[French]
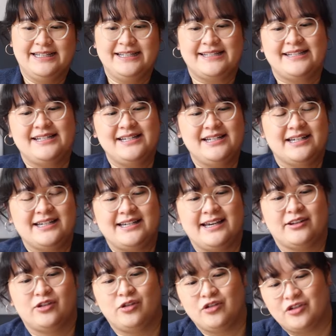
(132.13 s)
Ici, qui
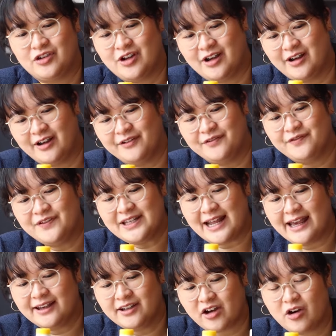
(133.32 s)
est un euh,
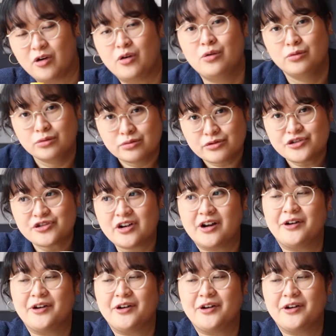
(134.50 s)
vinaigre rouge